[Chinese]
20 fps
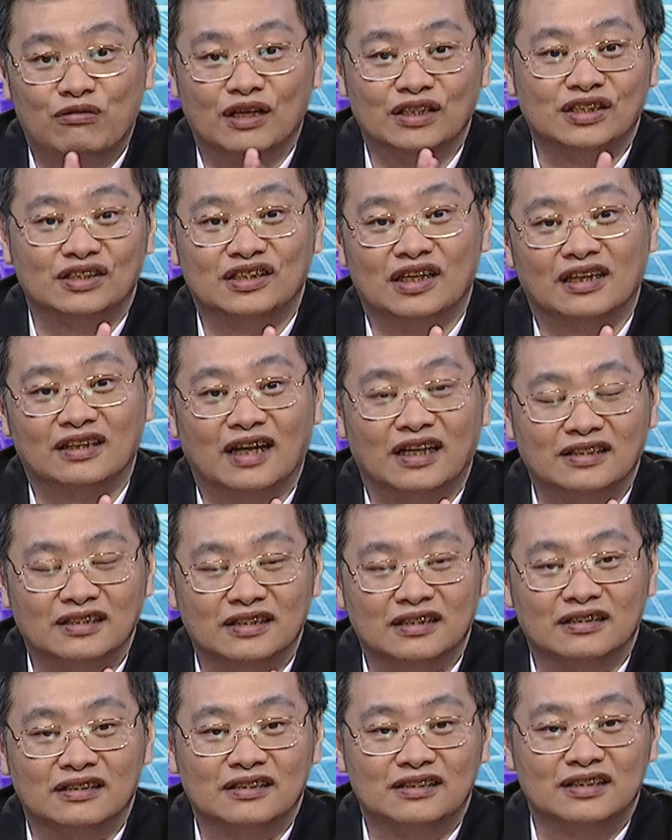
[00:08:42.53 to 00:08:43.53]
发生什么代
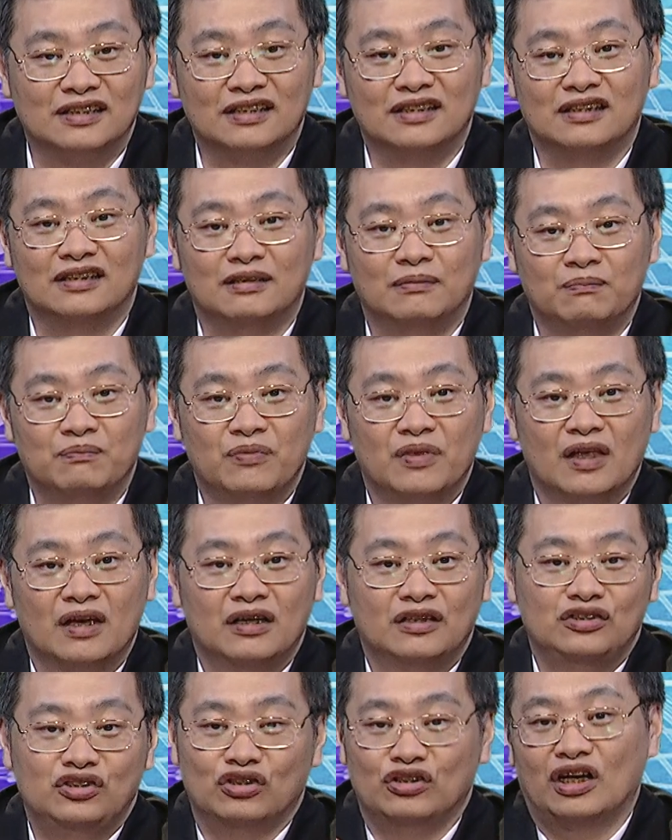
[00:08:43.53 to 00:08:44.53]
志？是
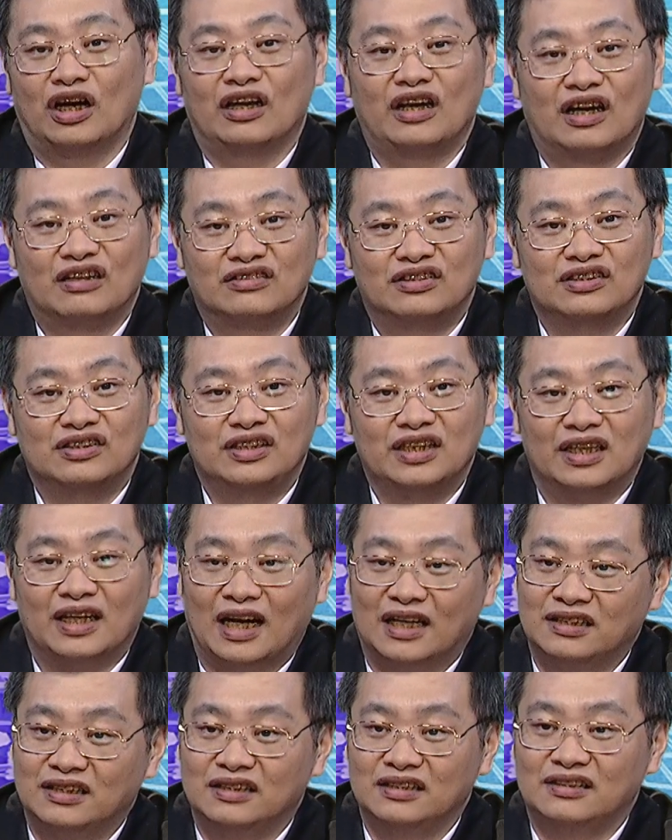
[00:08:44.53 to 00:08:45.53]
九幺幺事件，
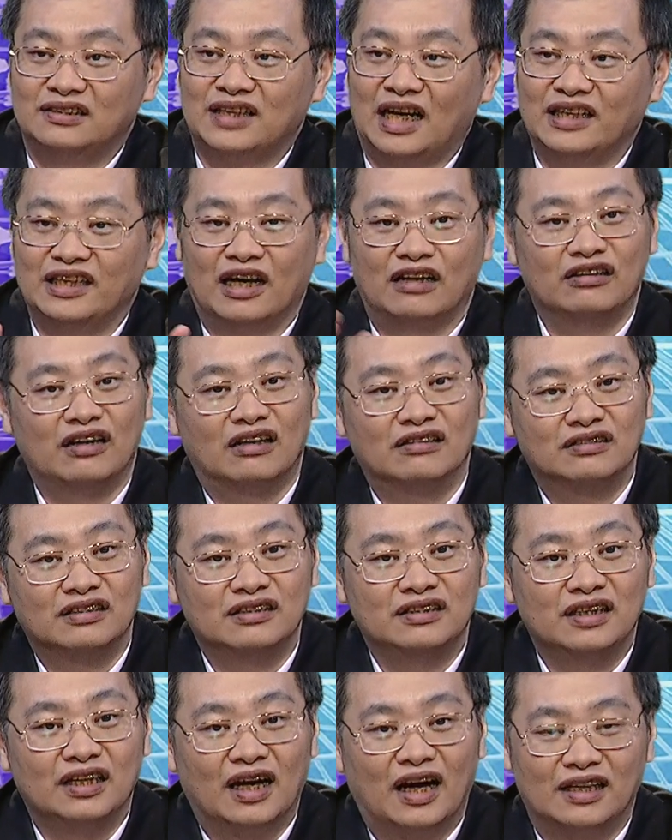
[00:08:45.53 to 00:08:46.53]
还是三幺幺
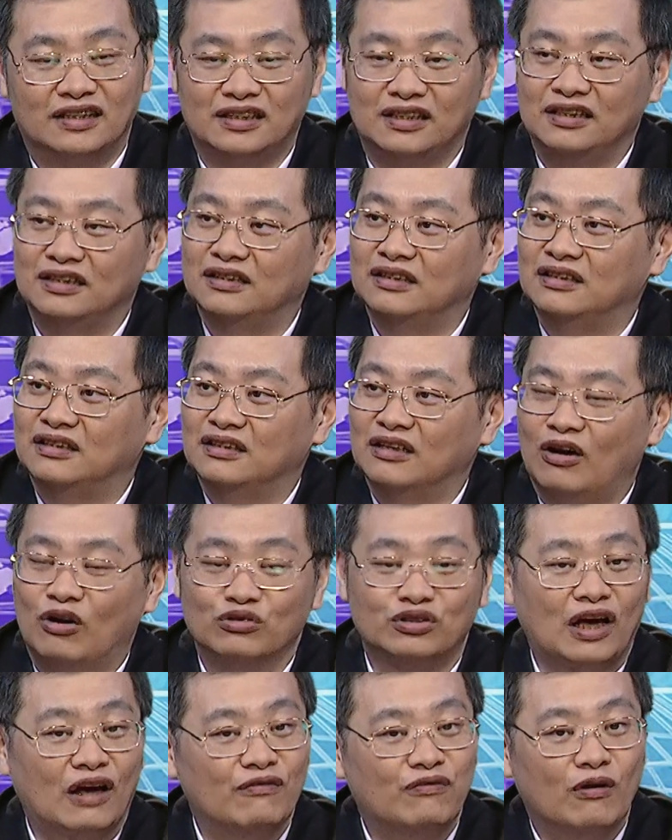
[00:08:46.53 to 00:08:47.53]
事件，还是
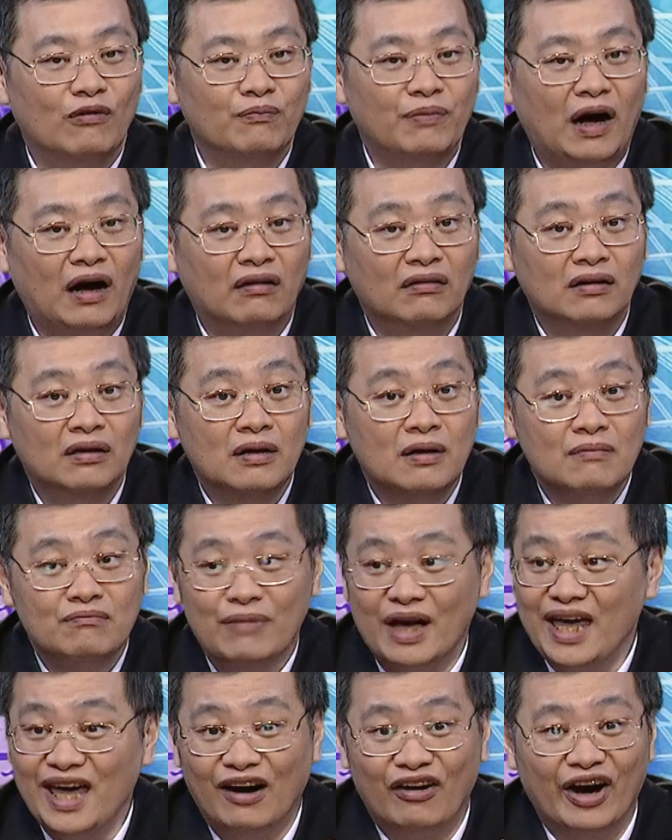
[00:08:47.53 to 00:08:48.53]
欧债风暴？
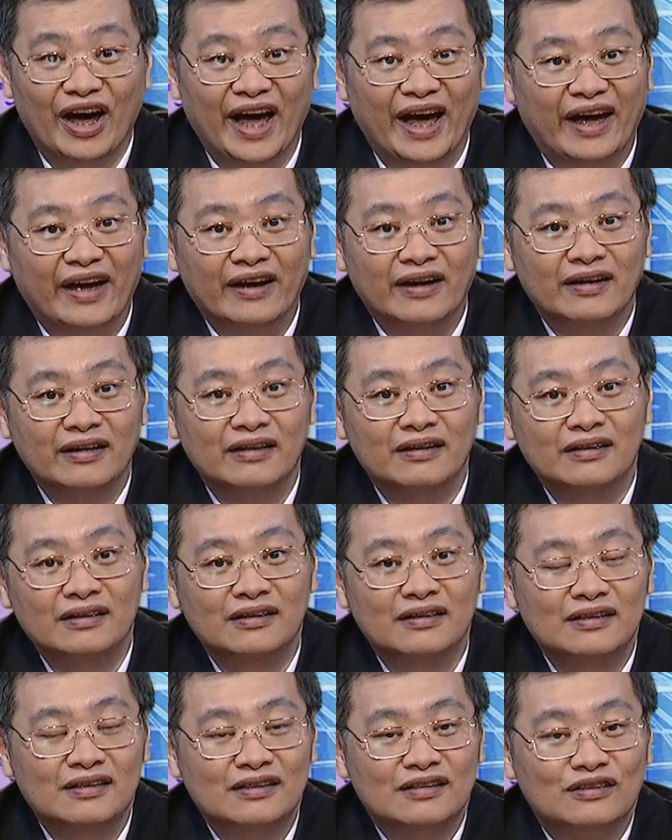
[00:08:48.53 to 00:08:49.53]
没有哎，
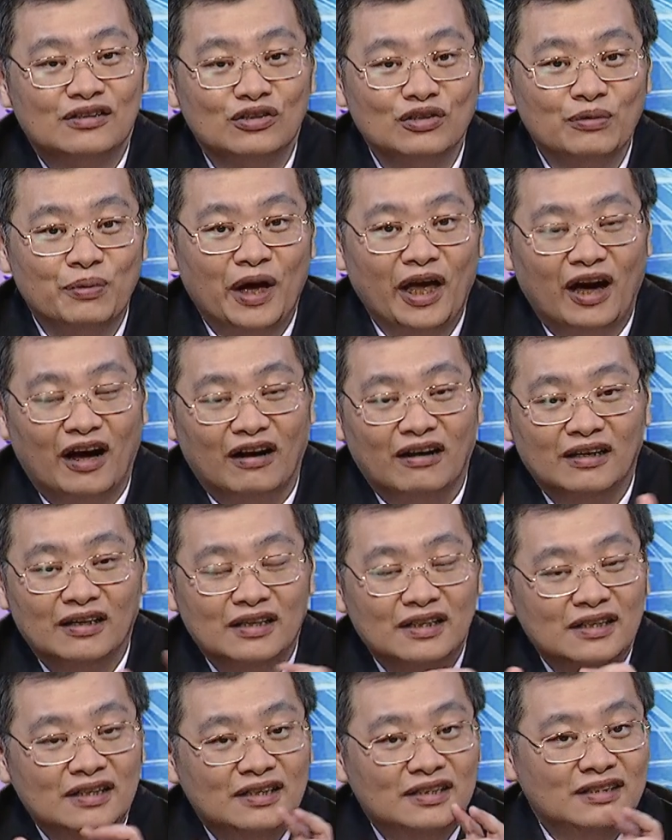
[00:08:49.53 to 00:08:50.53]
投资朋友，
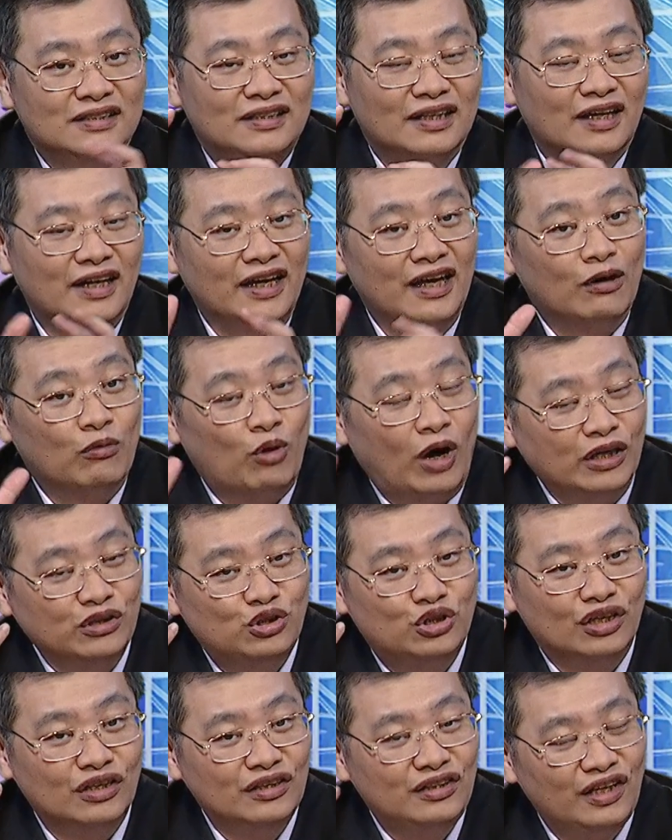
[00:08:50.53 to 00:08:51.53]
这个也完
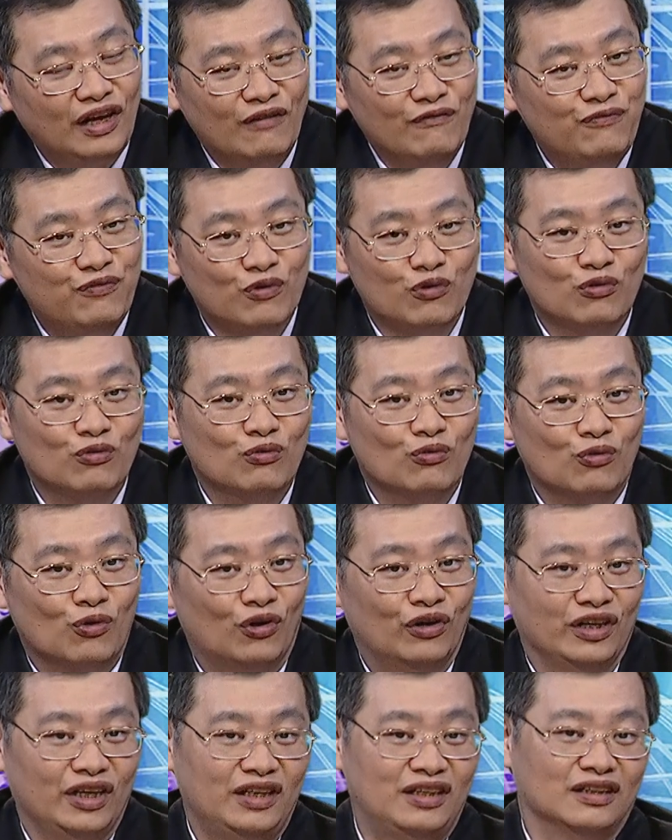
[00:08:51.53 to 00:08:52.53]
全颠覆
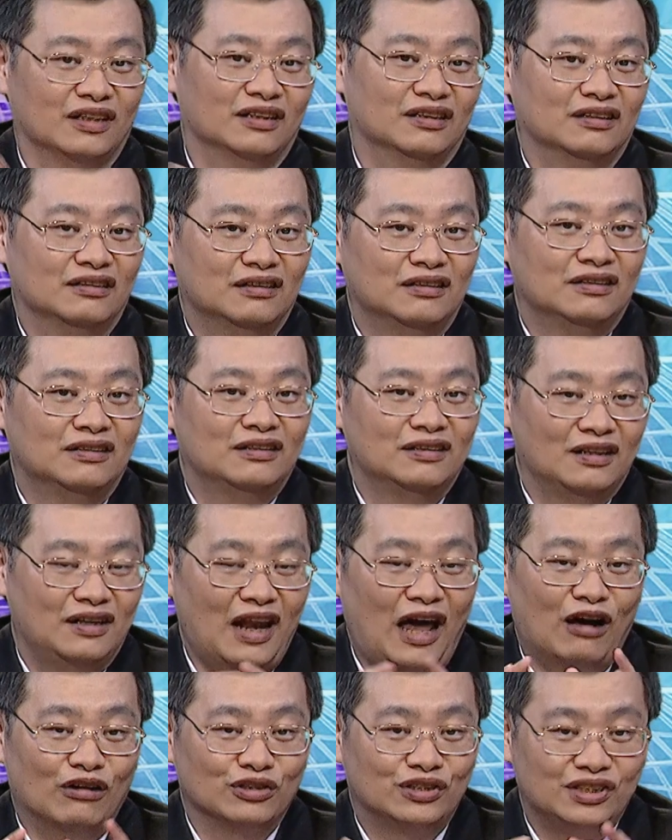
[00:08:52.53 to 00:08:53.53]
我一个
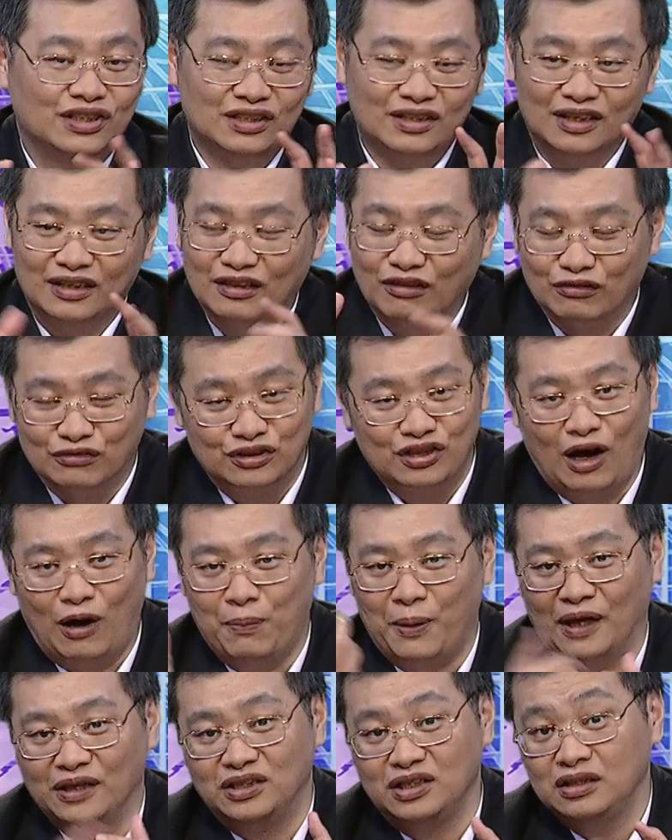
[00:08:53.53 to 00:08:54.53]
老师的那种
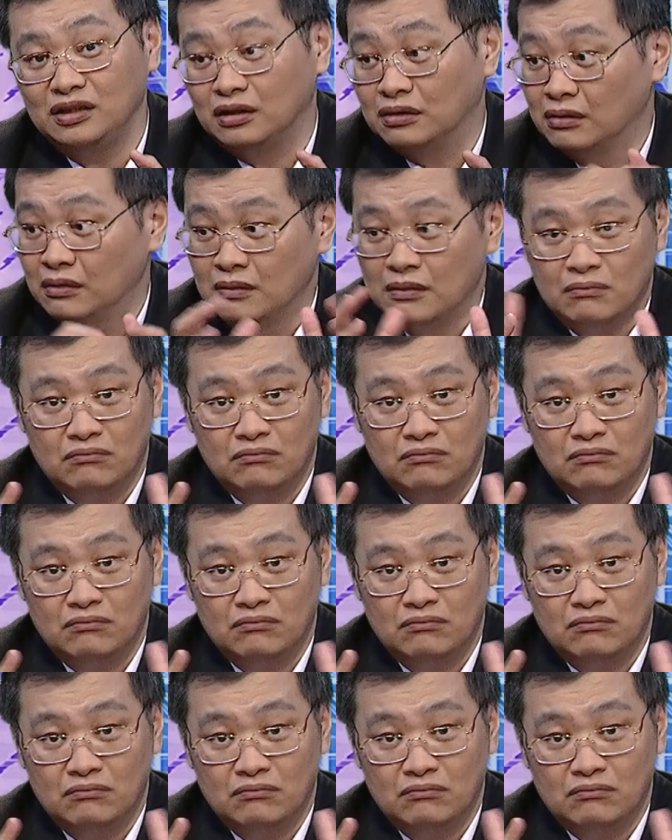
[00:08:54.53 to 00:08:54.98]
操盘经历。